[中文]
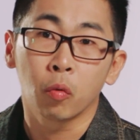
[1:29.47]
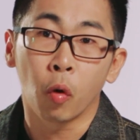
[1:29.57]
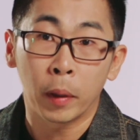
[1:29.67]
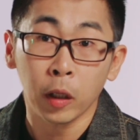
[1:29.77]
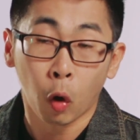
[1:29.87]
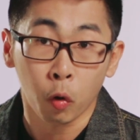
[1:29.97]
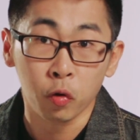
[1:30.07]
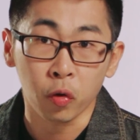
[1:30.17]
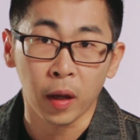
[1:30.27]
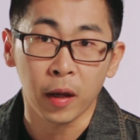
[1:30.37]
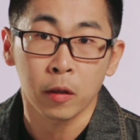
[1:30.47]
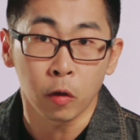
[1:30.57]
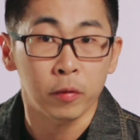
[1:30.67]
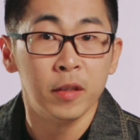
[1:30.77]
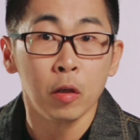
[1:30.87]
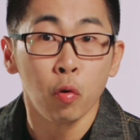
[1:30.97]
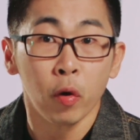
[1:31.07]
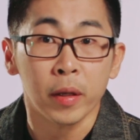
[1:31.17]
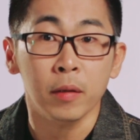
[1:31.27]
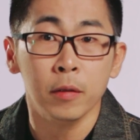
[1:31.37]
我们的同学有机
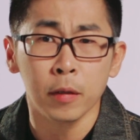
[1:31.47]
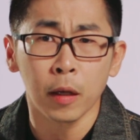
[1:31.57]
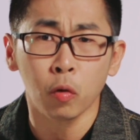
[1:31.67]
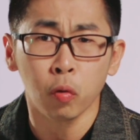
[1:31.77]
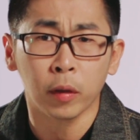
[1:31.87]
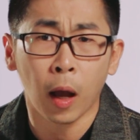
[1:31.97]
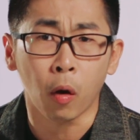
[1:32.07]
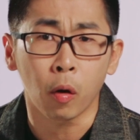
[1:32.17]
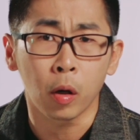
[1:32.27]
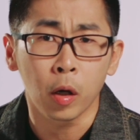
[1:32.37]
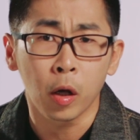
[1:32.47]
会接触到